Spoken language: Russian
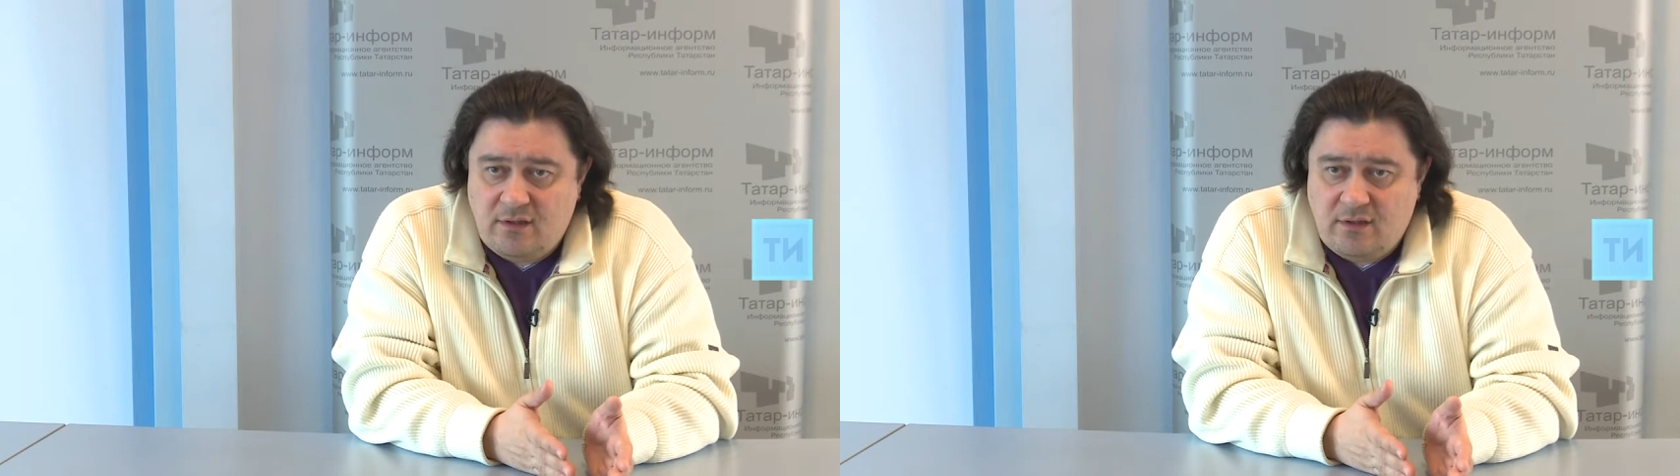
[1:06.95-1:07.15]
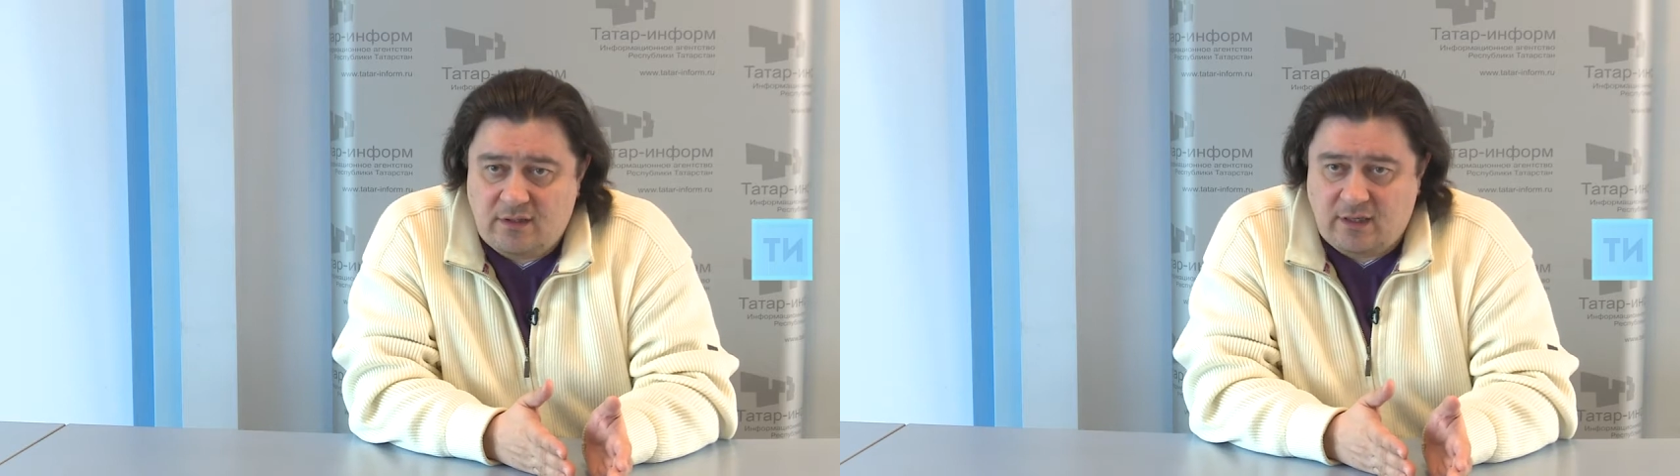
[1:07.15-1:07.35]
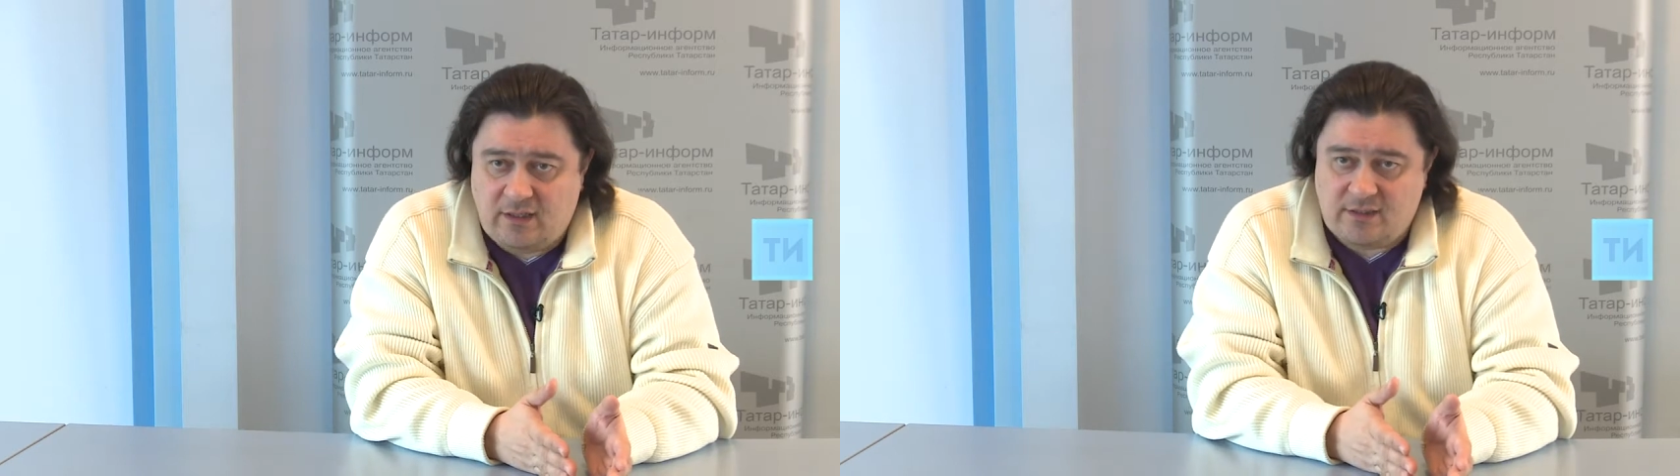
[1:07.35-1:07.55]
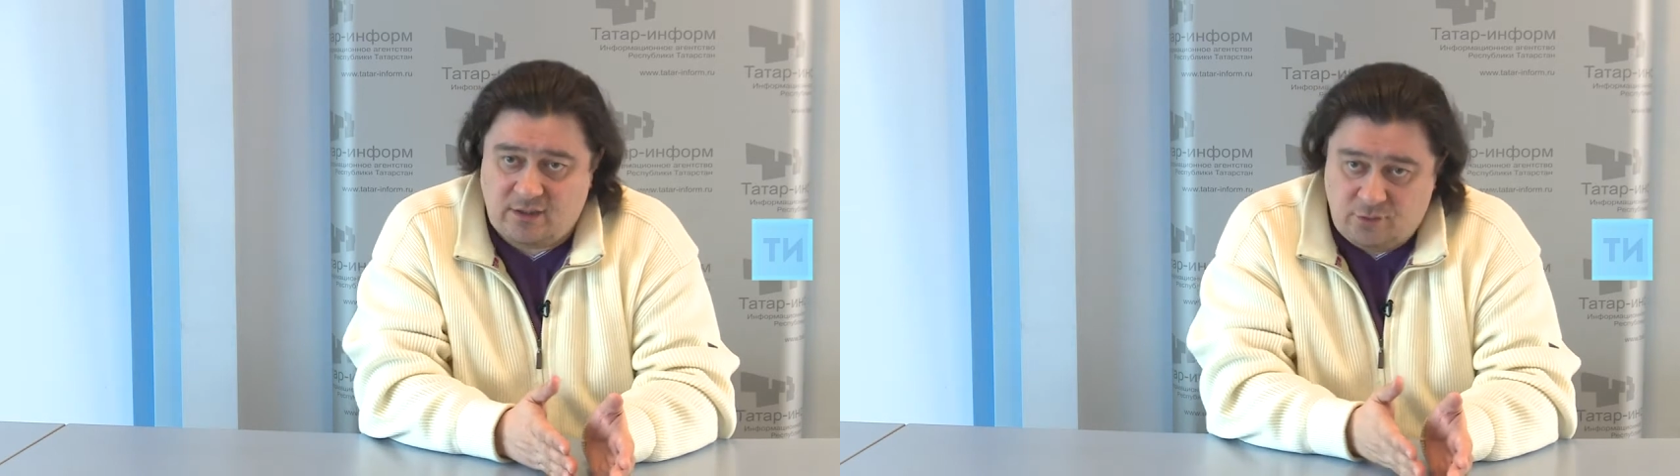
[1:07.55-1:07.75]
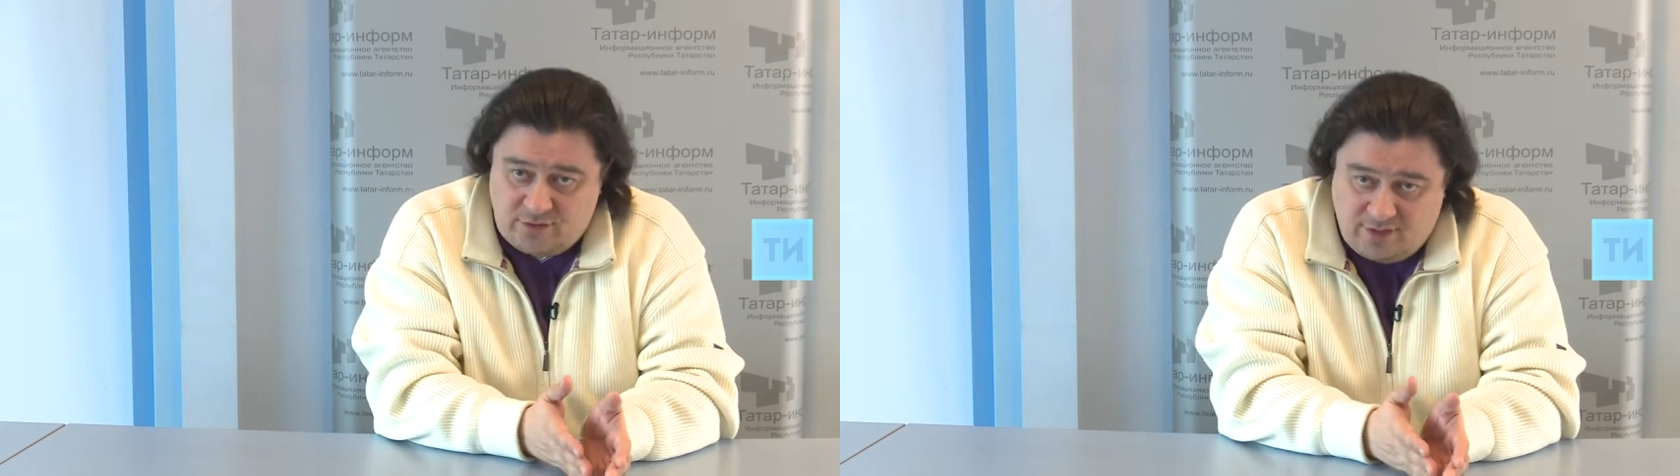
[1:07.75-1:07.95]
это конец
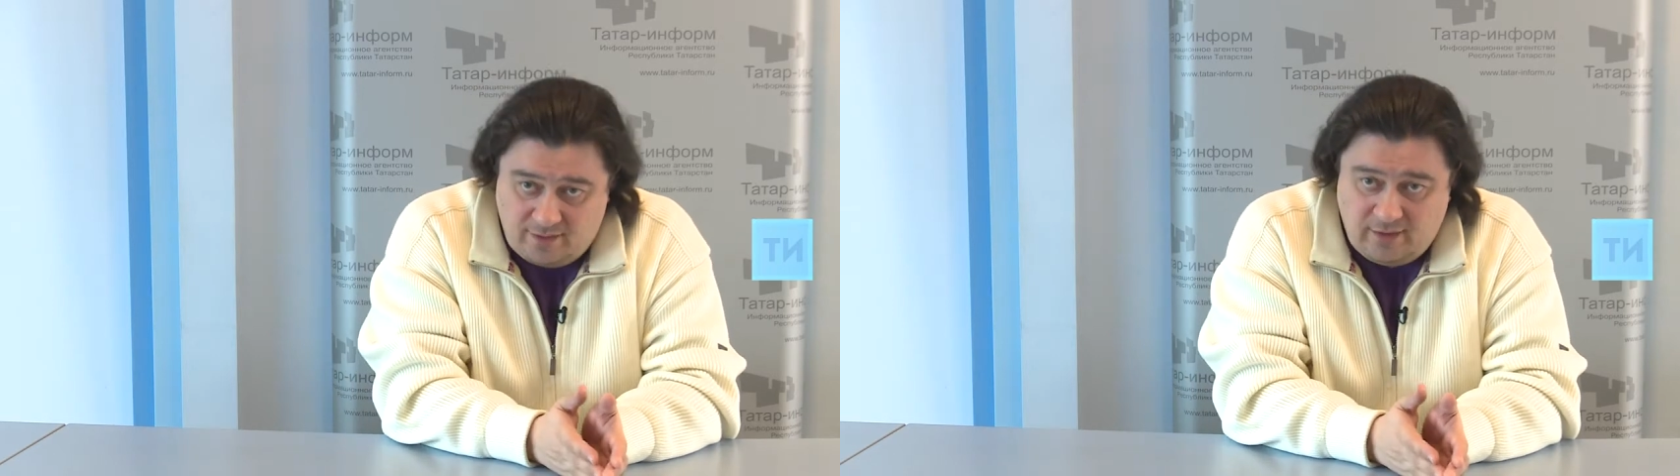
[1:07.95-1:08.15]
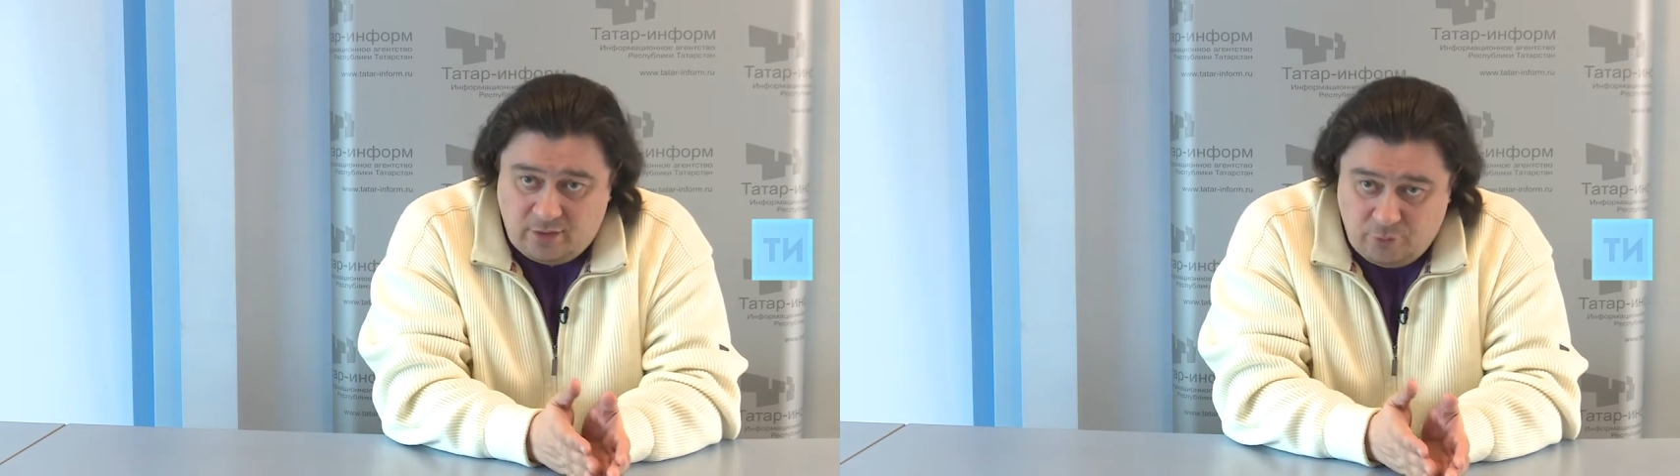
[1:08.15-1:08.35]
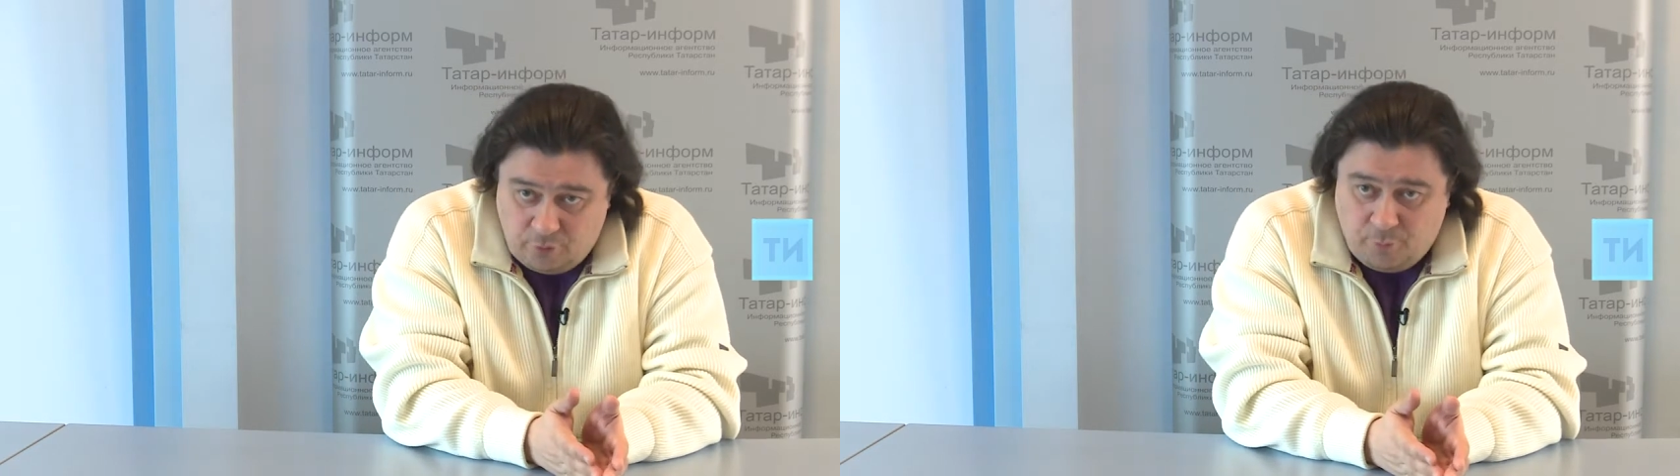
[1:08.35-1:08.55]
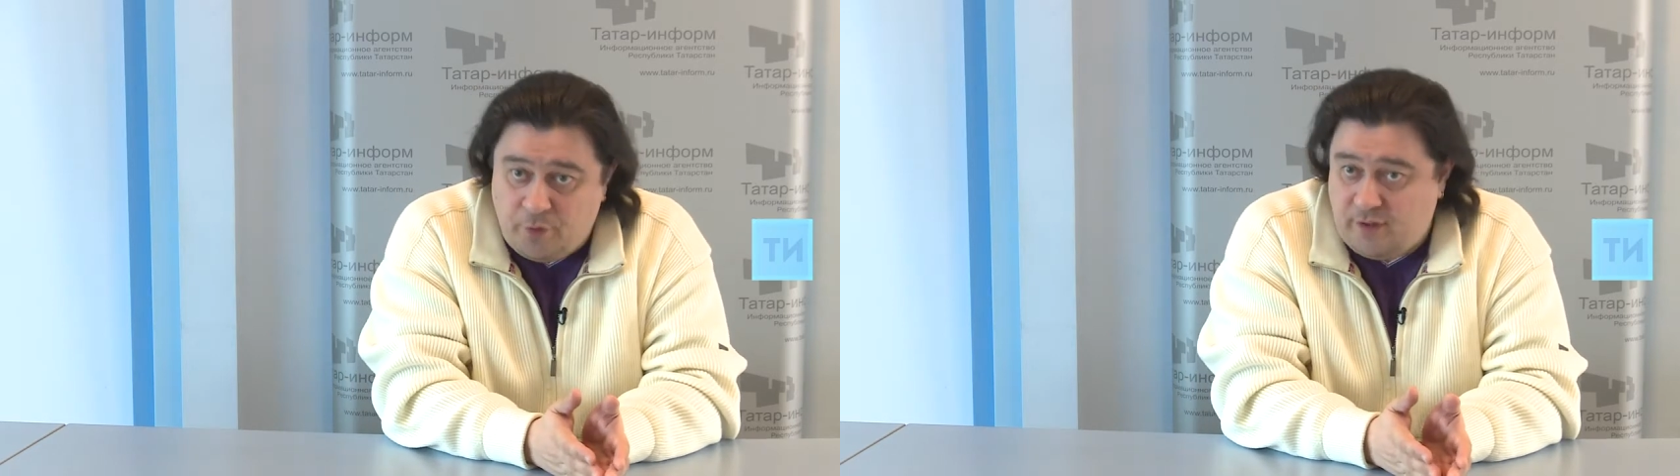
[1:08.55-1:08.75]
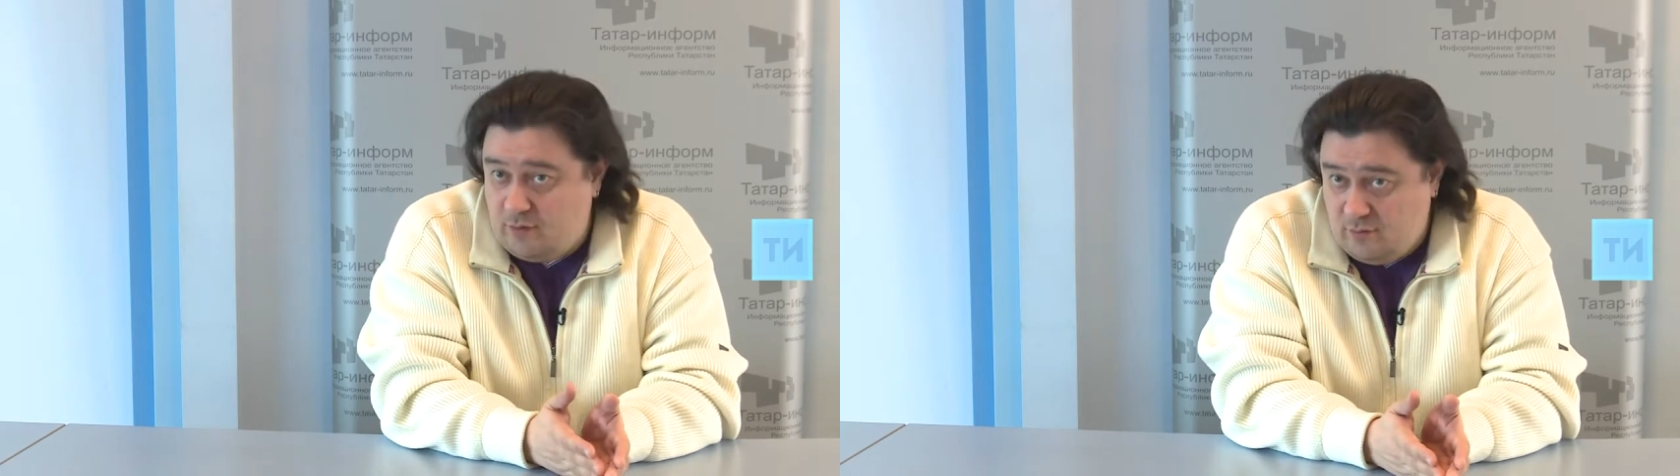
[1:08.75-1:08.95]
одной страны, одной
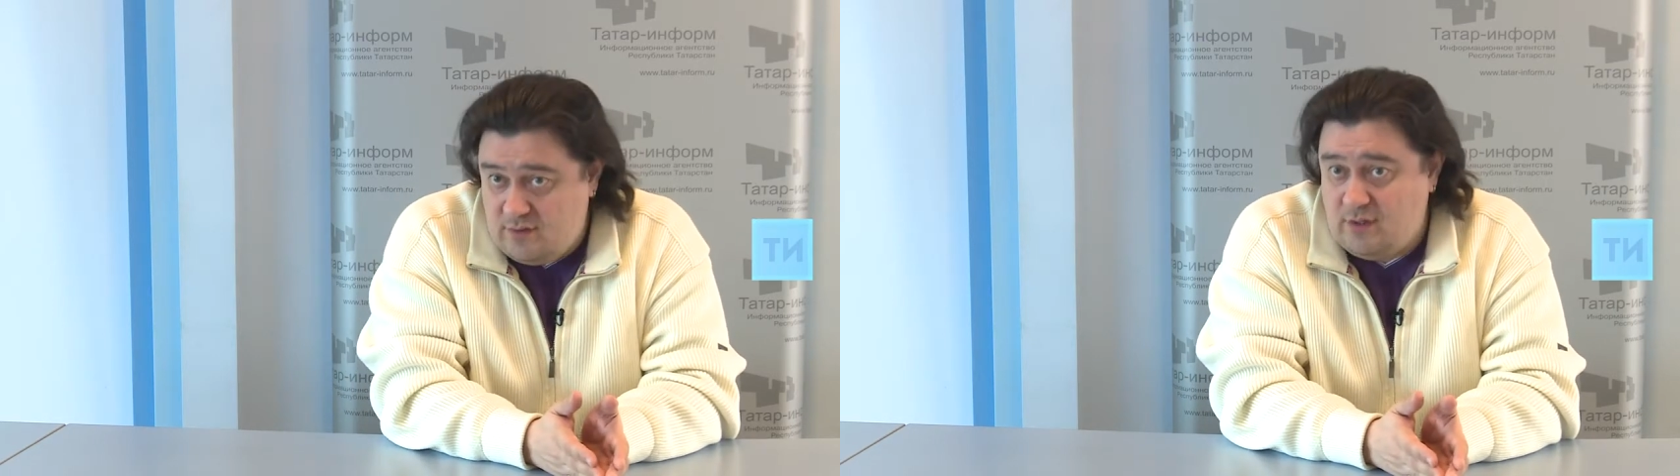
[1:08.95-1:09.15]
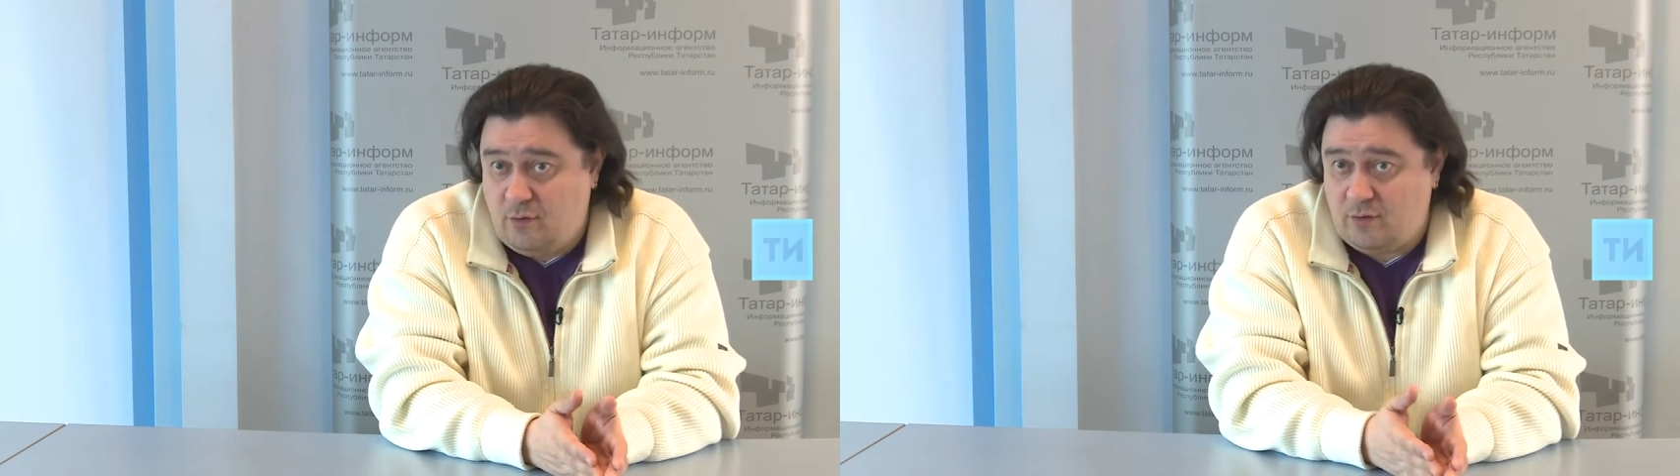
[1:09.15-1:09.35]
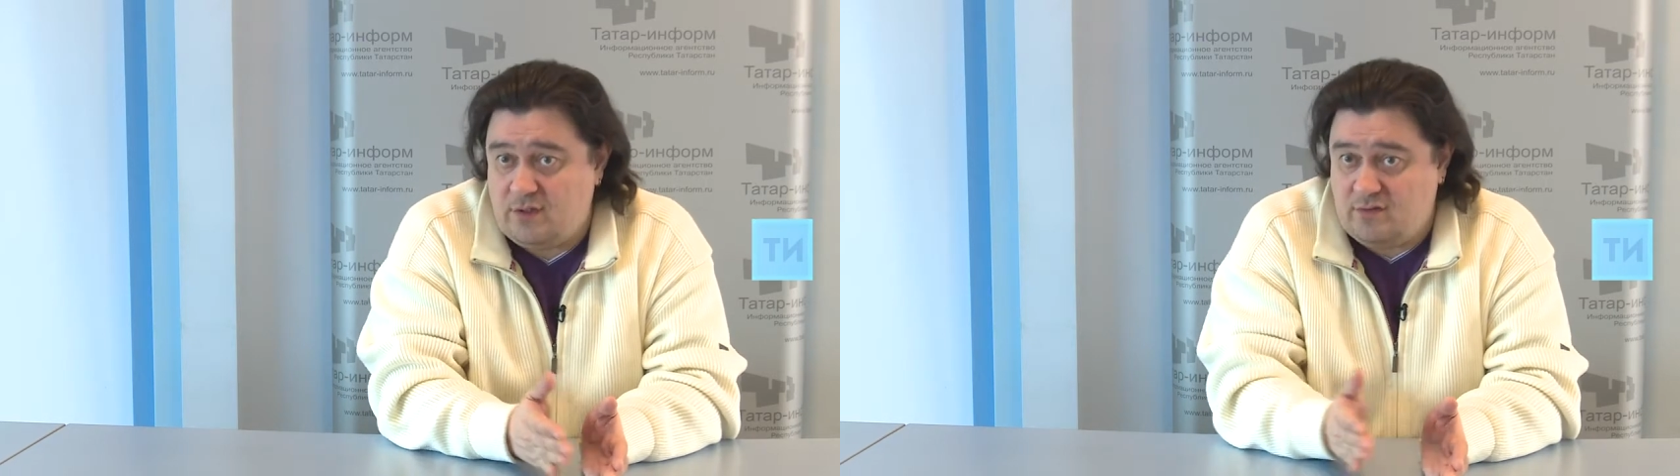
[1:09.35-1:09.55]
эпохи, одной идеологии.